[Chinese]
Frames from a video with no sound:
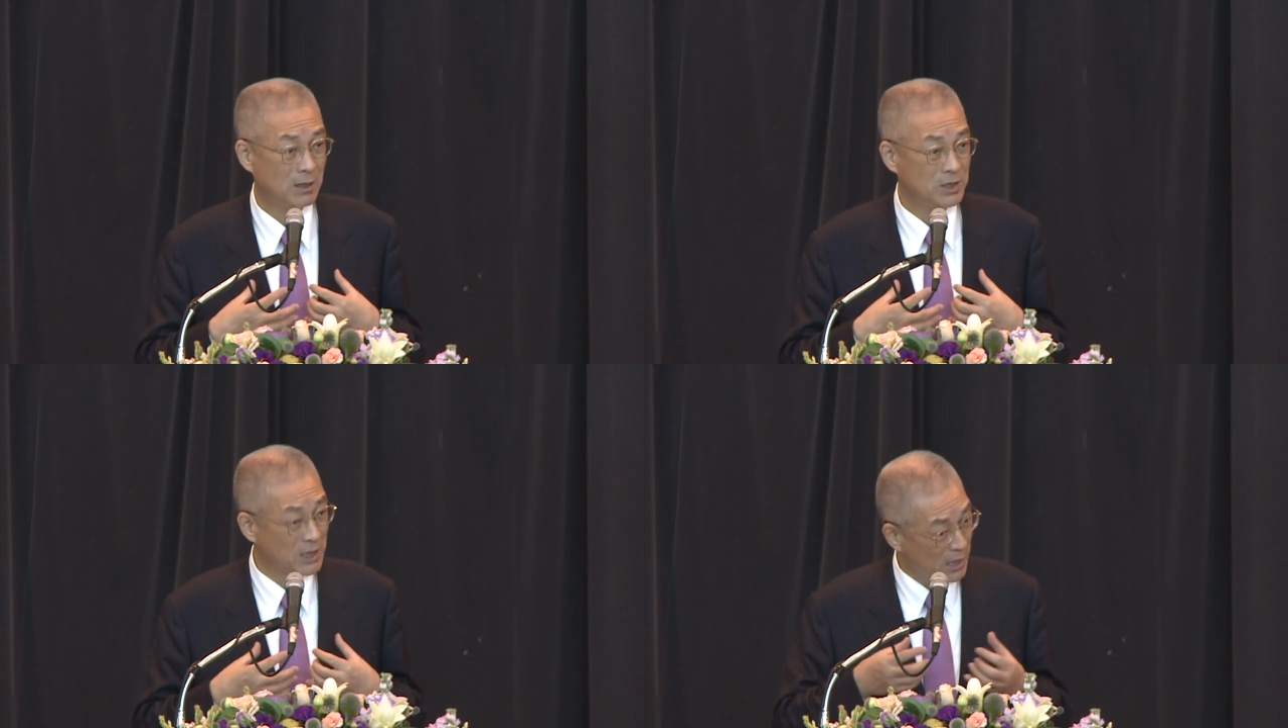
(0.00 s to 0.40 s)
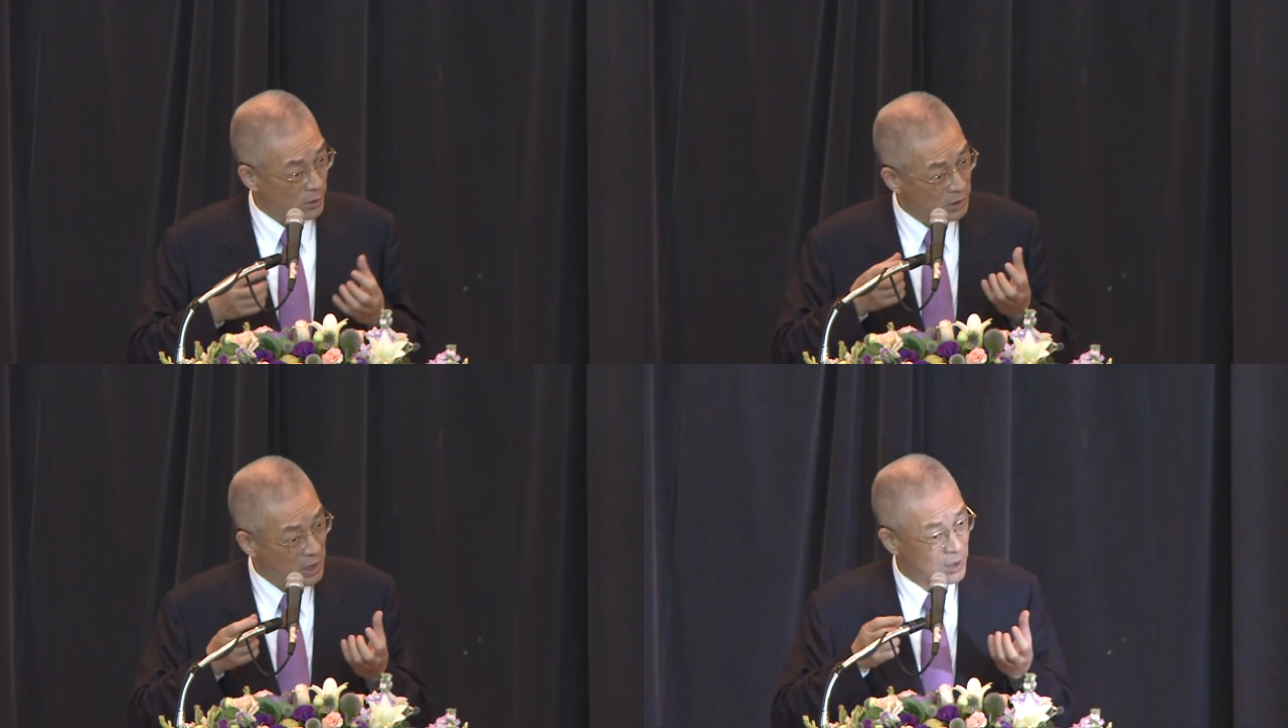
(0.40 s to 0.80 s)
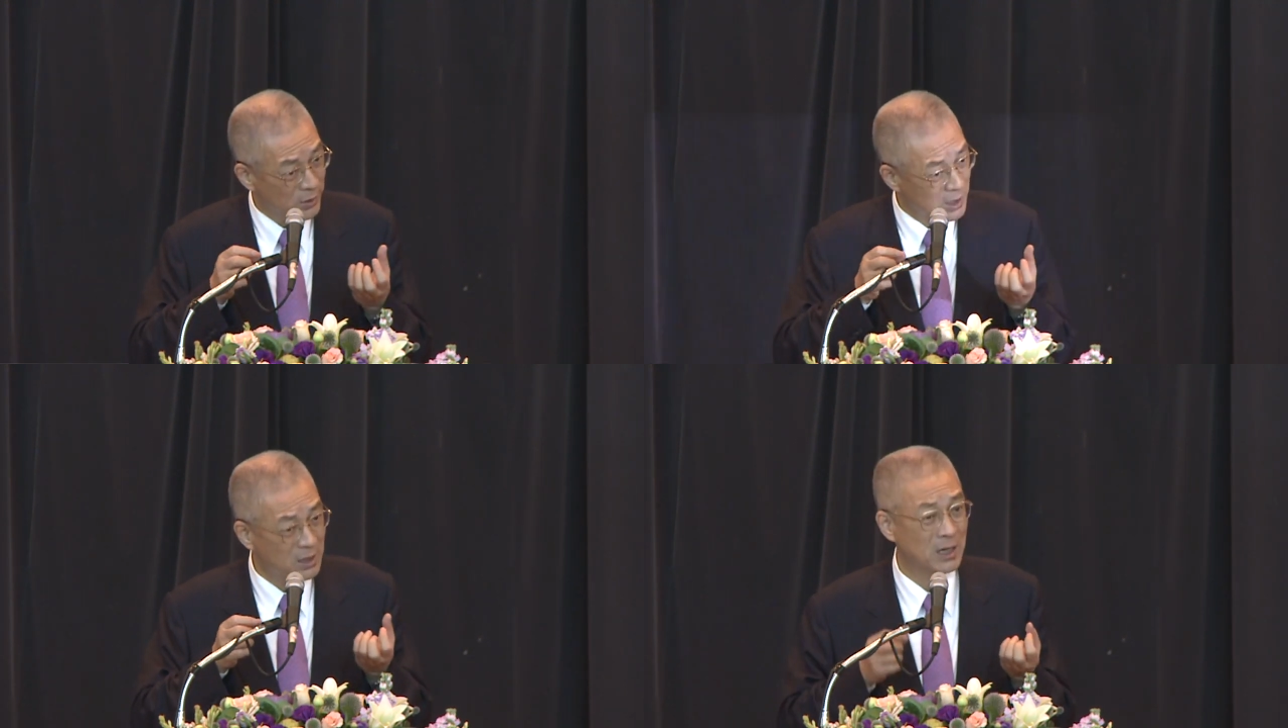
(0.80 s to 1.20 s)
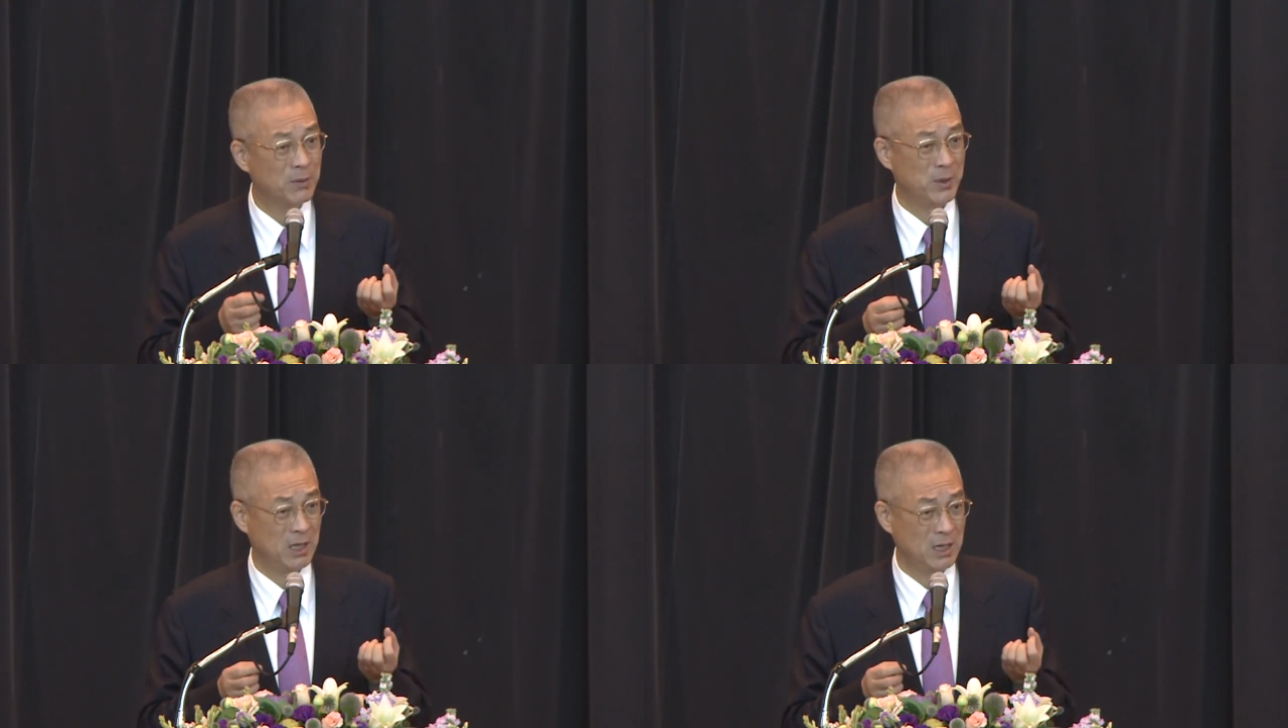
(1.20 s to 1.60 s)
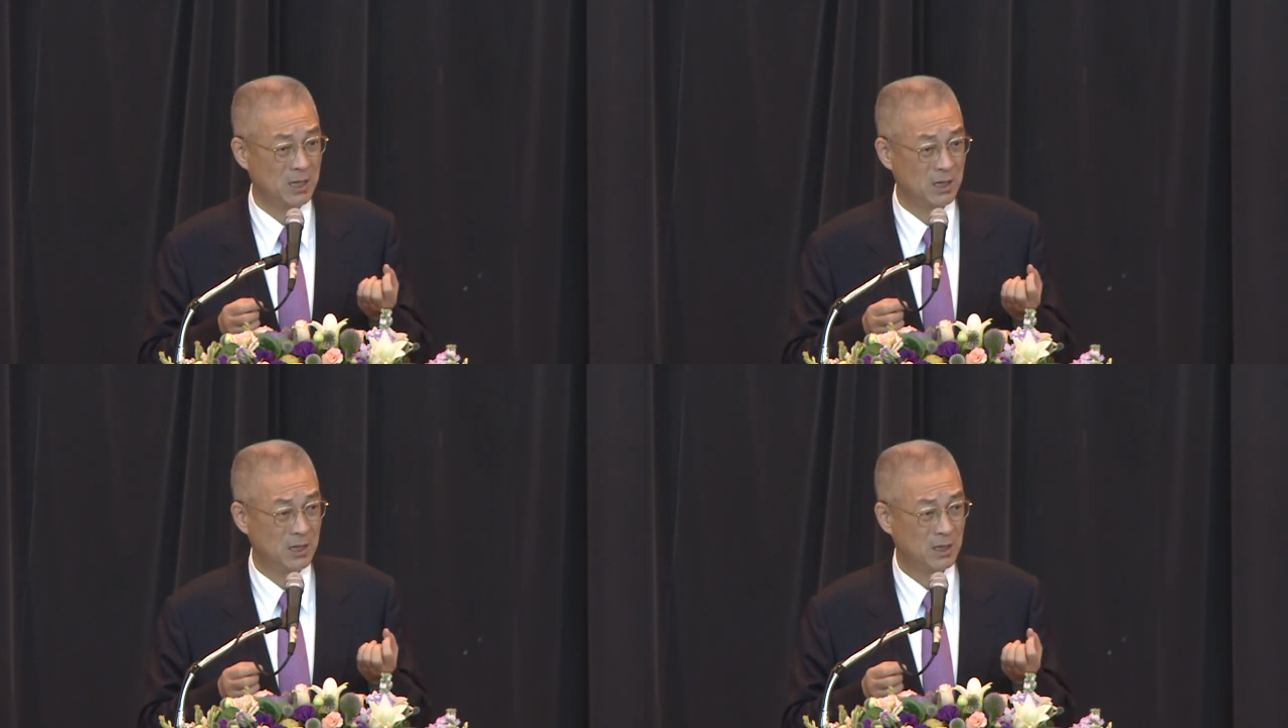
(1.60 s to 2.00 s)
既然有定有一定的比例，
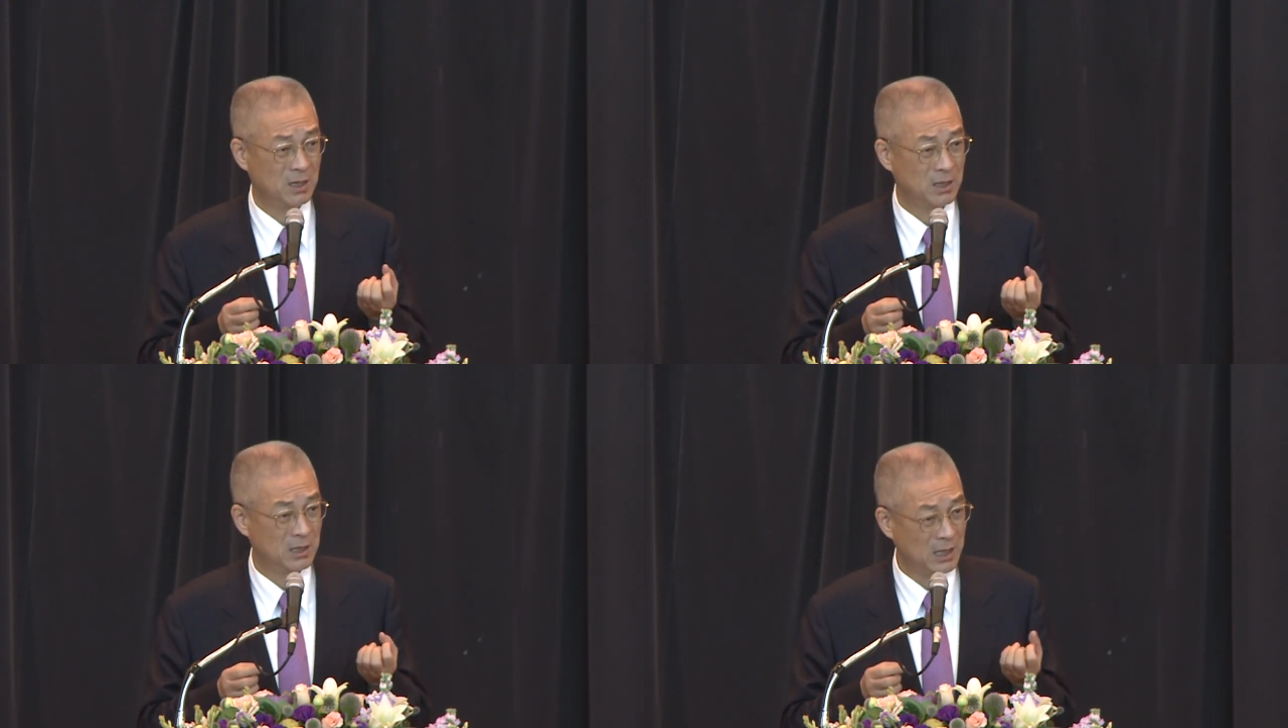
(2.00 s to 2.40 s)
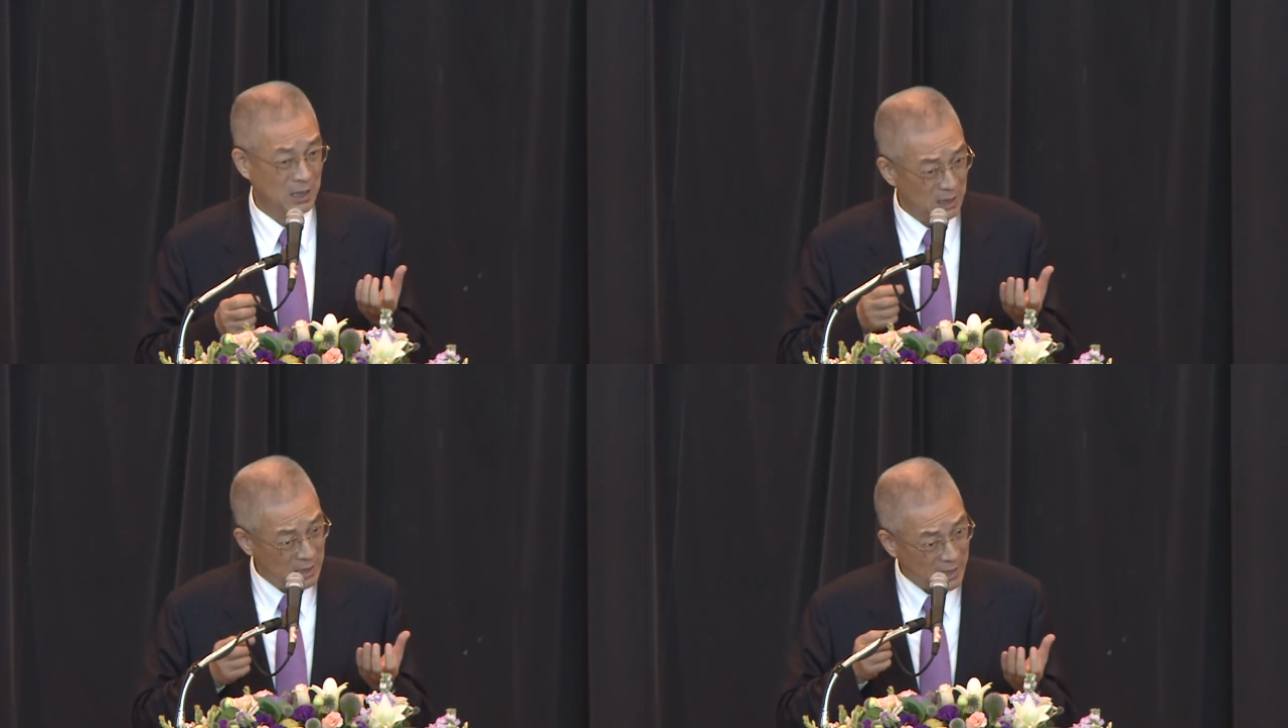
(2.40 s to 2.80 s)
那应